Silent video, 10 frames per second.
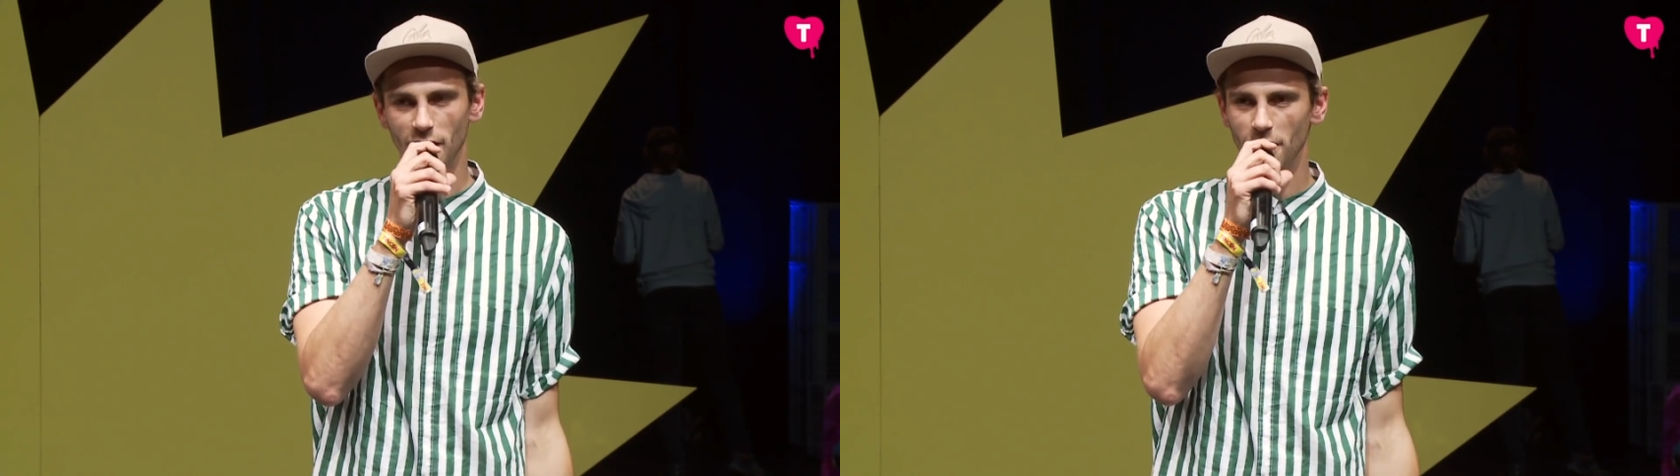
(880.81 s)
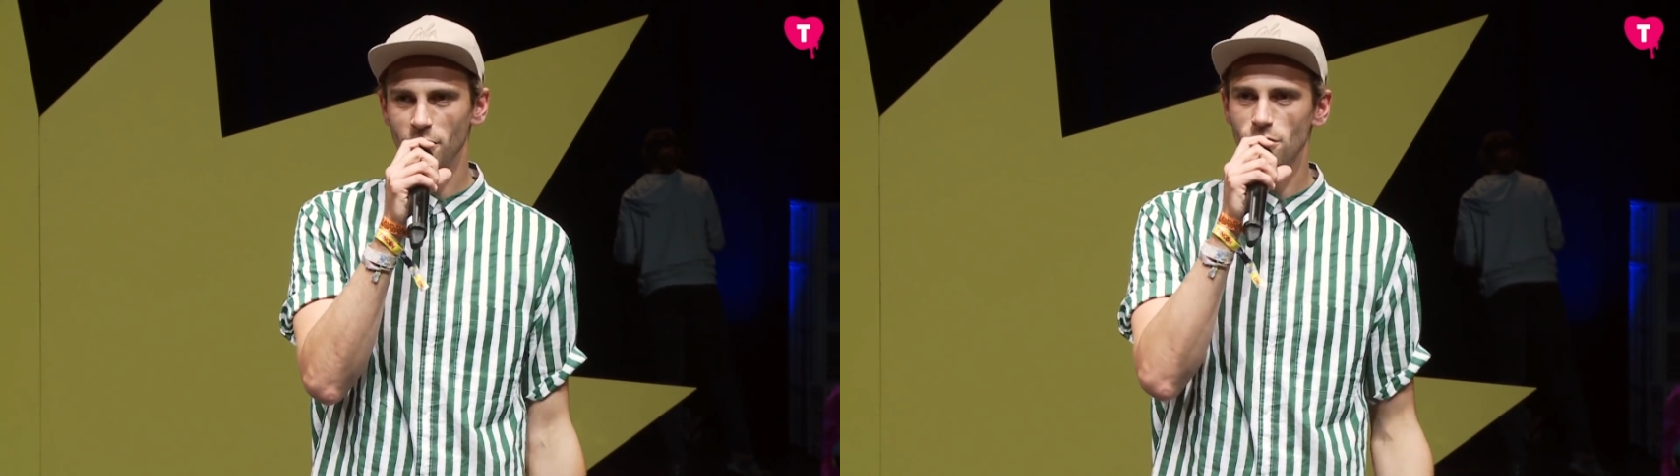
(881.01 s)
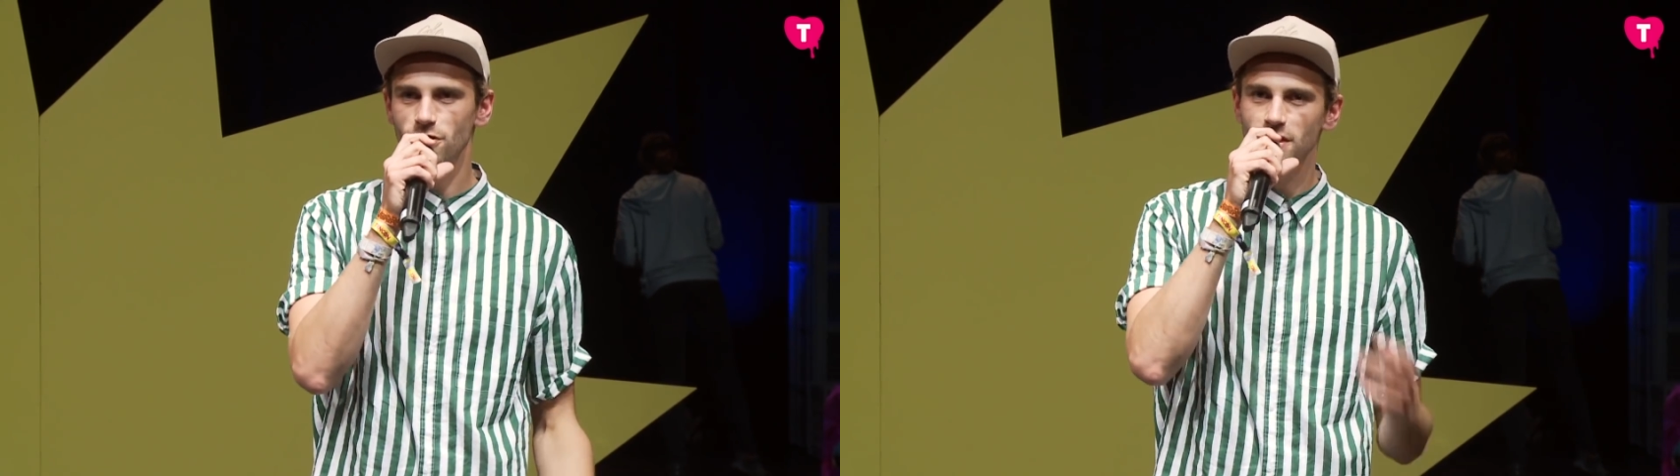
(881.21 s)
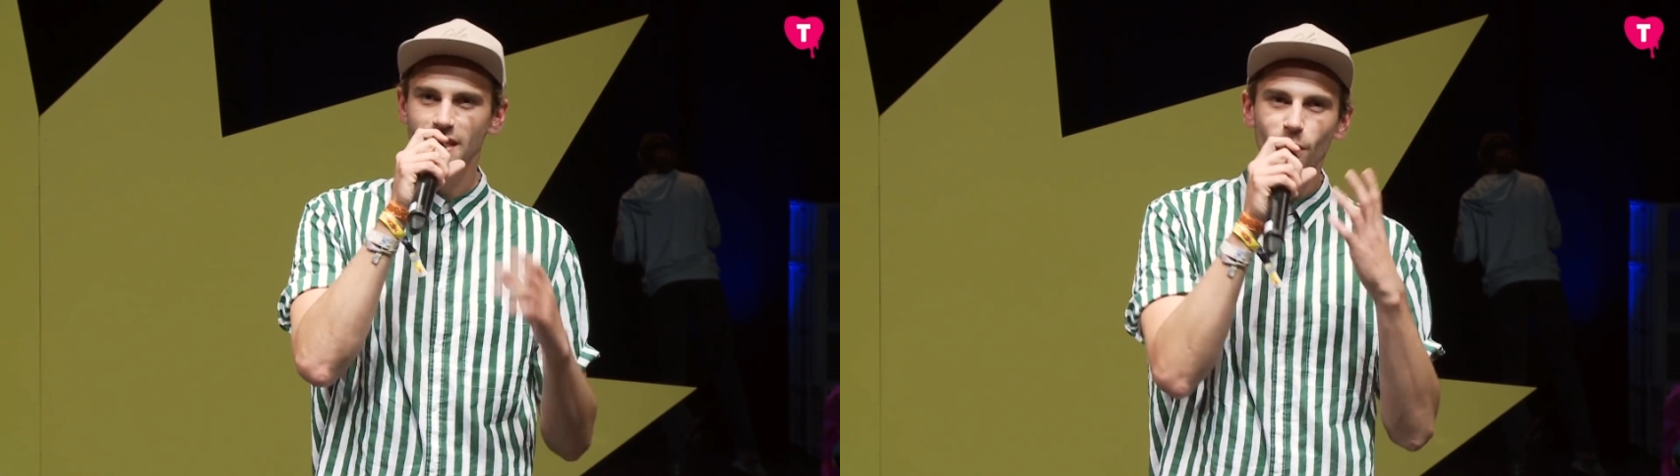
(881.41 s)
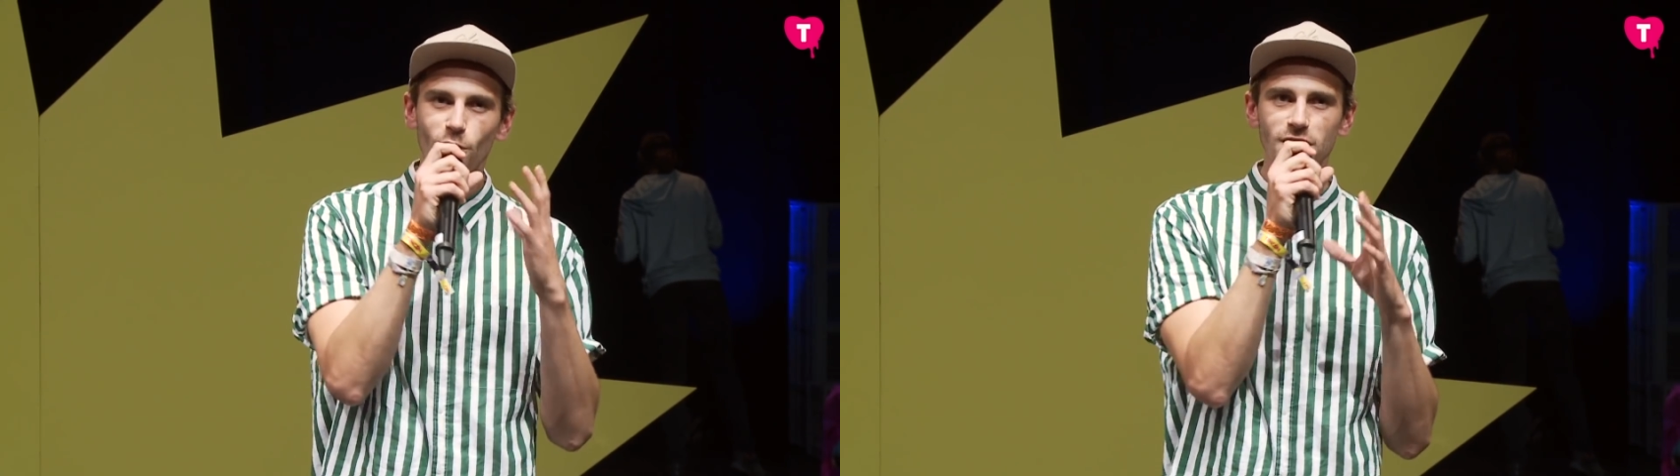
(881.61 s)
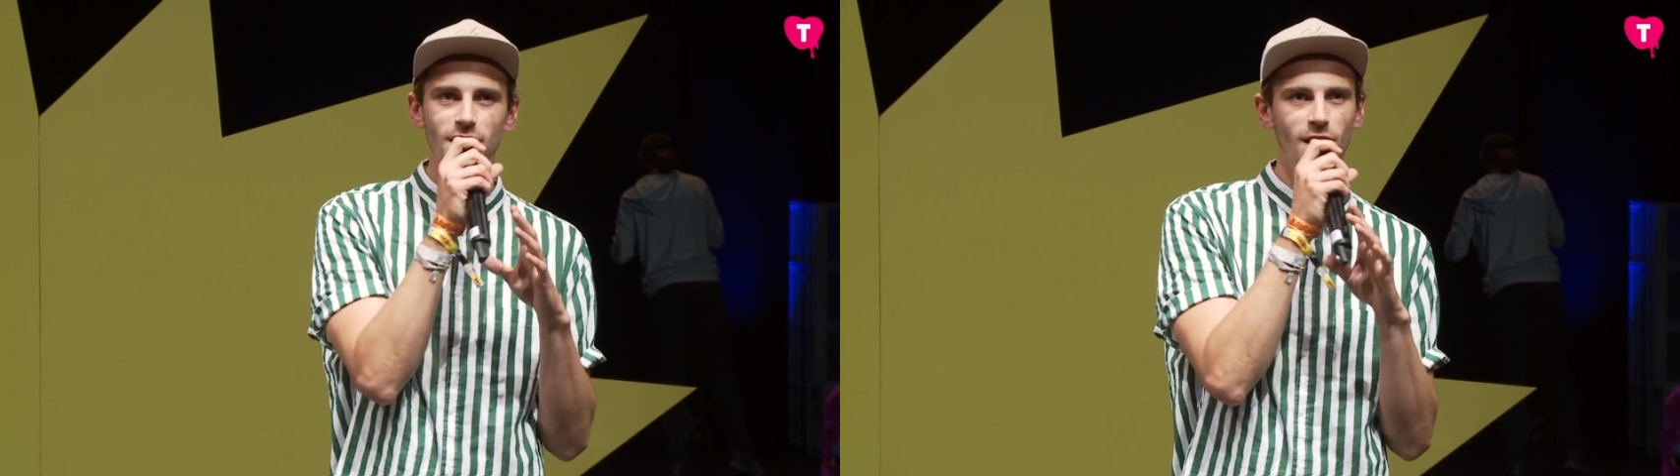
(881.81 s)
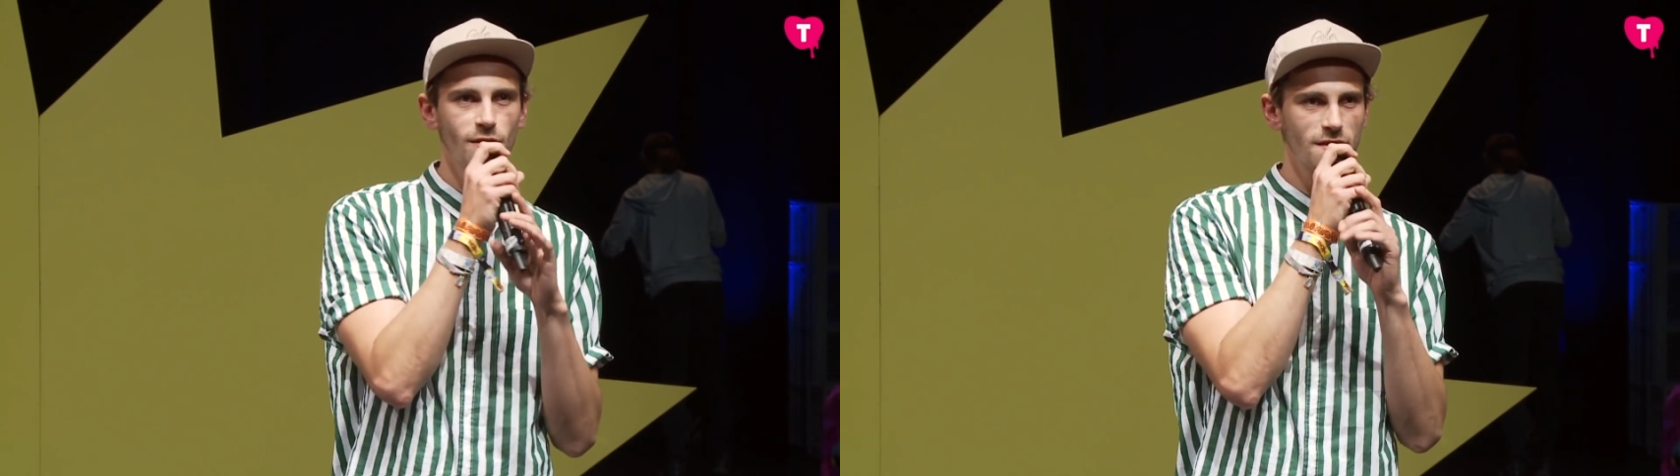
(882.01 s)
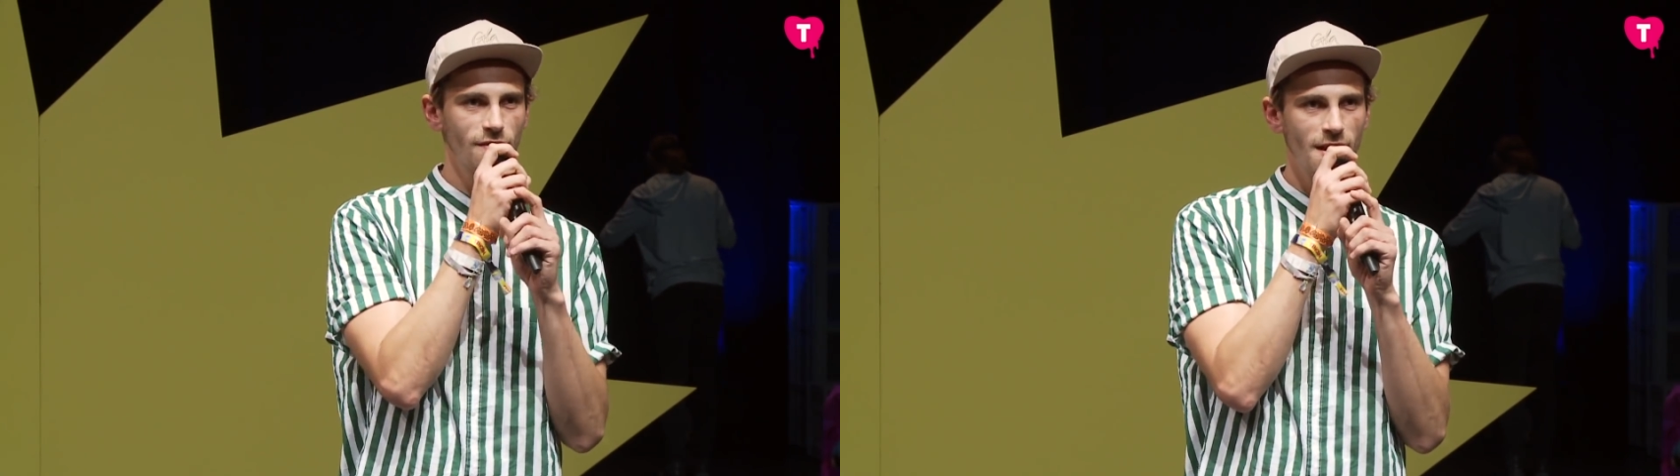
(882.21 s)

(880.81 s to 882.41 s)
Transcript: aber guckt euch die größten Accounts der